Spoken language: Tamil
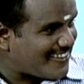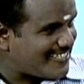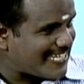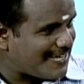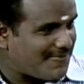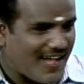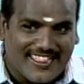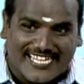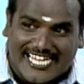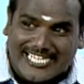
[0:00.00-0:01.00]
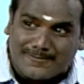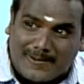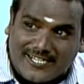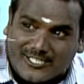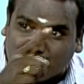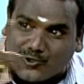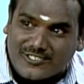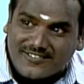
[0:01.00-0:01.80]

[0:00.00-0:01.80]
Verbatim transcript: அதிசயம் அது கரஸ்பாண்டன்ஸ் கோர்ஸ்